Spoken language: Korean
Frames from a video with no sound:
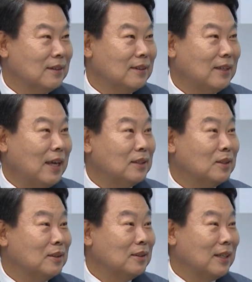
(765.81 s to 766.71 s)
그
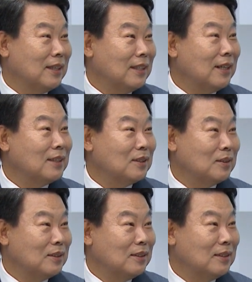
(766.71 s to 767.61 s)
해석에
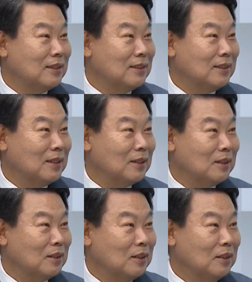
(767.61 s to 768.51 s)
따라서 이제
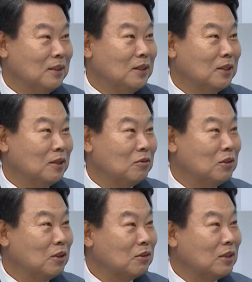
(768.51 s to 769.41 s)
의견이
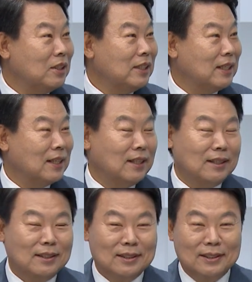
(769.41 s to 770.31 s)
우리하고 틀리니까
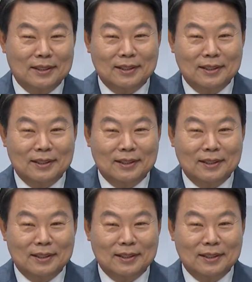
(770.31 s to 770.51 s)
네.